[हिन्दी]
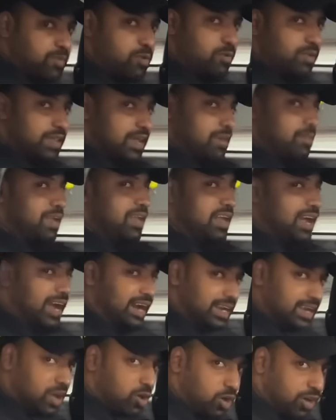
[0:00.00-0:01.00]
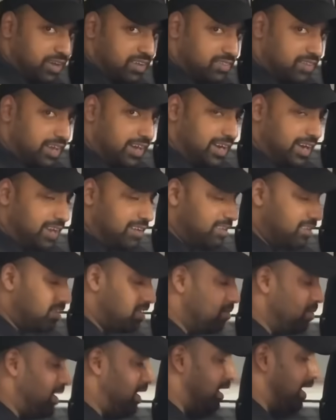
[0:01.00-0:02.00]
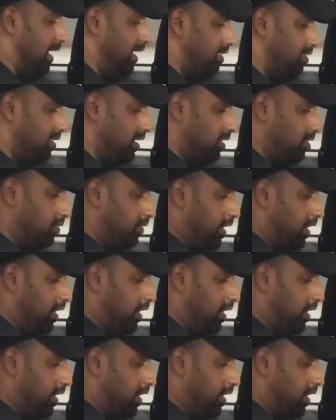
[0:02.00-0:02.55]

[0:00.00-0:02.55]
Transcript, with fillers: आपको बताया मेरी हाइट के अकॉर्डिंग सीट एडजस्ट है मेरी हाइट सिक्स